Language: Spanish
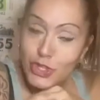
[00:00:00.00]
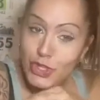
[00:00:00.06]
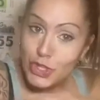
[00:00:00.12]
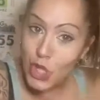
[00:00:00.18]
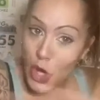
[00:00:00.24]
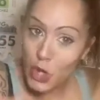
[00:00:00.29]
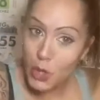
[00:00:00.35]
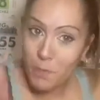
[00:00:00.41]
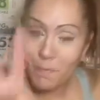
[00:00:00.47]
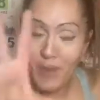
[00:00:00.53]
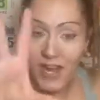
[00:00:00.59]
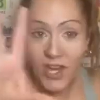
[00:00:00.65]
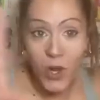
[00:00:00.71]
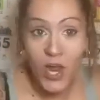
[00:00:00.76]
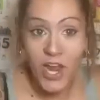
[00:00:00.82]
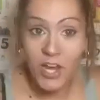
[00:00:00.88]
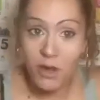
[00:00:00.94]
todo,
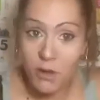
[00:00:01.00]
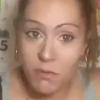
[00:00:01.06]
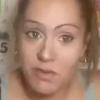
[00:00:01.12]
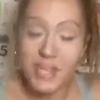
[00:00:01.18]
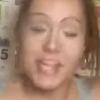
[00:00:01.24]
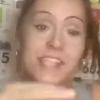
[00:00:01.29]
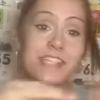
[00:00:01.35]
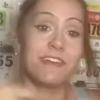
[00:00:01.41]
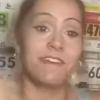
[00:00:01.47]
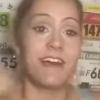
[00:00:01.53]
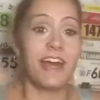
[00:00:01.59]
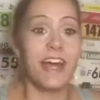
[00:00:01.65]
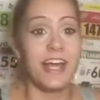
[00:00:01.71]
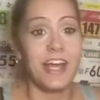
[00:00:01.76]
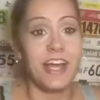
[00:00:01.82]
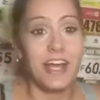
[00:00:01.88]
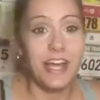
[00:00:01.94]
menos el nombre que se
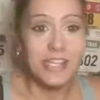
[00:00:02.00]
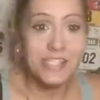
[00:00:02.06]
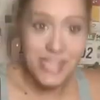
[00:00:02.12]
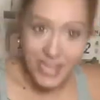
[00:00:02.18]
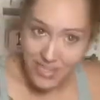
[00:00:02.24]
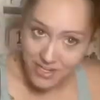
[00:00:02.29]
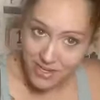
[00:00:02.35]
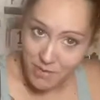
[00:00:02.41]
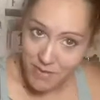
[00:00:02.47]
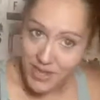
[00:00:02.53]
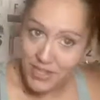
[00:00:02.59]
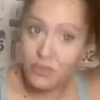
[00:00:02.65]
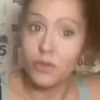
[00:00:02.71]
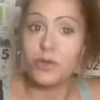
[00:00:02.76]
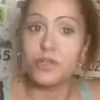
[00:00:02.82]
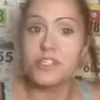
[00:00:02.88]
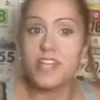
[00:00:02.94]
va a seguir
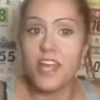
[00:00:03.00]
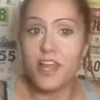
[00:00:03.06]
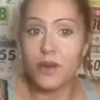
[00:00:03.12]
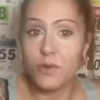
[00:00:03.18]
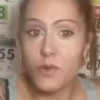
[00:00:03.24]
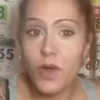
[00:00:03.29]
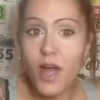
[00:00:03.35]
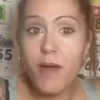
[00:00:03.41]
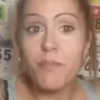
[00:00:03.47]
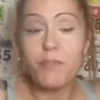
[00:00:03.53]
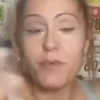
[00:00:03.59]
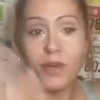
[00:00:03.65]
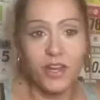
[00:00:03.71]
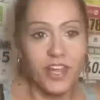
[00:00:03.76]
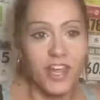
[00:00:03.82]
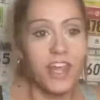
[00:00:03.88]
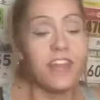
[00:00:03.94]
llamando Seiruga,
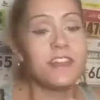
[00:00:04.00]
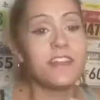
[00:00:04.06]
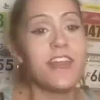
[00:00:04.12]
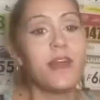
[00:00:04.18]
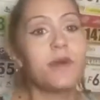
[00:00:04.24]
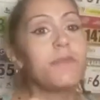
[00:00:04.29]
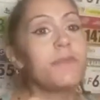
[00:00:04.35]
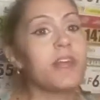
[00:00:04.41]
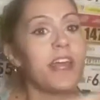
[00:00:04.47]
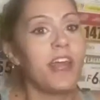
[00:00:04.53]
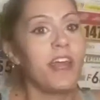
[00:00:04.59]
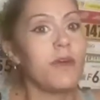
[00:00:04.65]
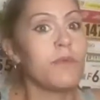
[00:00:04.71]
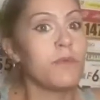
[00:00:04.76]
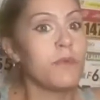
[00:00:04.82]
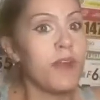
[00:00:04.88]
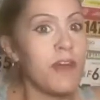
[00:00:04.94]
porque ya lo expliqué
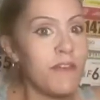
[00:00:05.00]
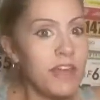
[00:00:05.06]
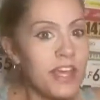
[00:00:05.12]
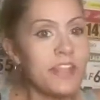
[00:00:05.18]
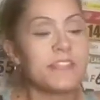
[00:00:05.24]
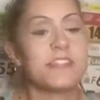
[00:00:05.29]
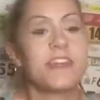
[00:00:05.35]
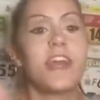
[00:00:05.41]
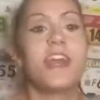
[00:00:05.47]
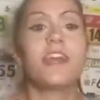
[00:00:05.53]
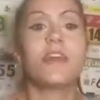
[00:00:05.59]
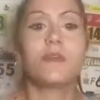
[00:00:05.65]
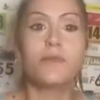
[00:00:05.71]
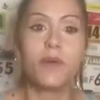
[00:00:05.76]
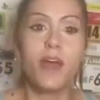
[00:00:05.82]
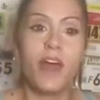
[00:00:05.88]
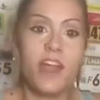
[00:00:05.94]
una vez,
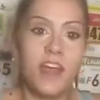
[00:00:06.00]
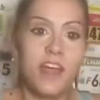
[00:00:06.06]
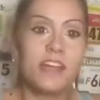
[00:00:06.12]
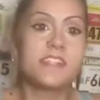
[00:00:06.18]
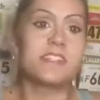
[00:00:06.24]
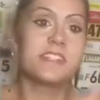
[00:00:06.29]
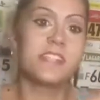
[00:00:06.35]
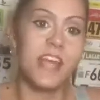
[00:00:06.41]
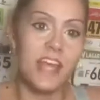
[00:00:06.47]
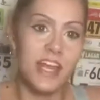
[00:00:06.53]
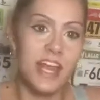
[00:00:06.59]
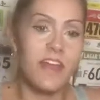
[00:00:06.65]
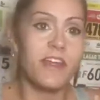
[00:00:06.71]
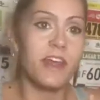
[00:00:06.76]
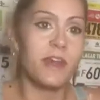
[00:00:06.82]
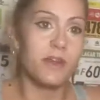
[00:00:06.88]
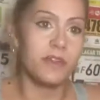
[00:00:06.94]
Seiruga es Seila
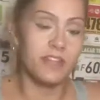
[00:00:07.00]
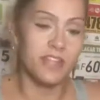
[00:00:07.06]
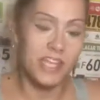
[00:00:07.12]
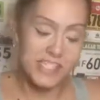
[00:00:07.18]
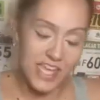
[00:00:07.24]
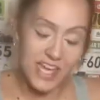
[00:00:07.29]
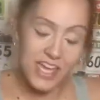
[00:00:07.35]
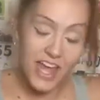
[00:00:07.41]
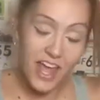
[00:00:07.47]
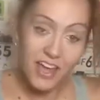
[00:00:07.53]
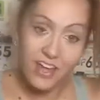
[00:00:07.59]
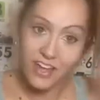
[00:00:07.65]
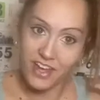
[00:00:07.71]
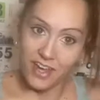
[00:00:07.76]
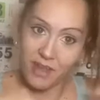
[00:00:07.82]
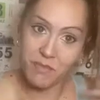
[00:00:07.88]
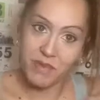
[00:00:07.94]
de, Seila,
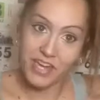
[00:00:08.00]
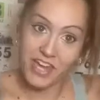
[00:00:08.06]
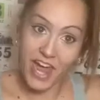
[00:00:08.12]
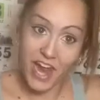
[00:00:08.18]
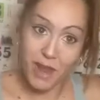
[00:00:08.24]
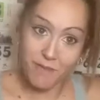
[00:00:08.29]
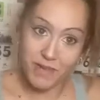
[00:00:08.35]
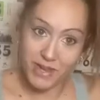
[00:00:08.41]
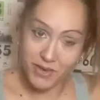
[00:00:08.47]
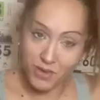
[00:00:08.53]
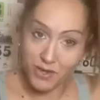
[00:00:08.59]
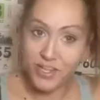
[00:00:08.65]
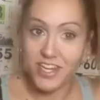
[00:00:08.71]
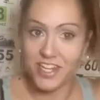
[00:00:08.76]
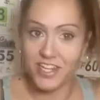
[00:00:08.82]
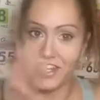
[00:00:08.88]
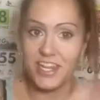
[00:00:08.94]
que es mi hija la
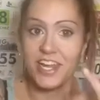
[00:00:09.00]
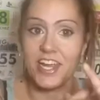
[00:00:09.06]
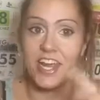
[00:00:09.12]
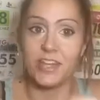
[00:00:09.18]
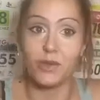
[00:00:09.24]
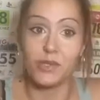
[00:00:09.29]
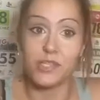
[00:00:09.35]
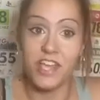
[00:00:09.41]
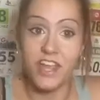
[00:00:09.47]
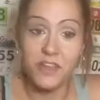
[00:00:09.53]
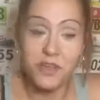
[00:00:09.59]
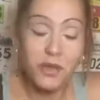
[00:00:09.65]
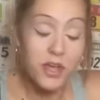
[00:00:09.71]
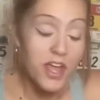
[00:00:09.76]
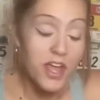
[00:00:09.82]
mayor, que tiene 14 años.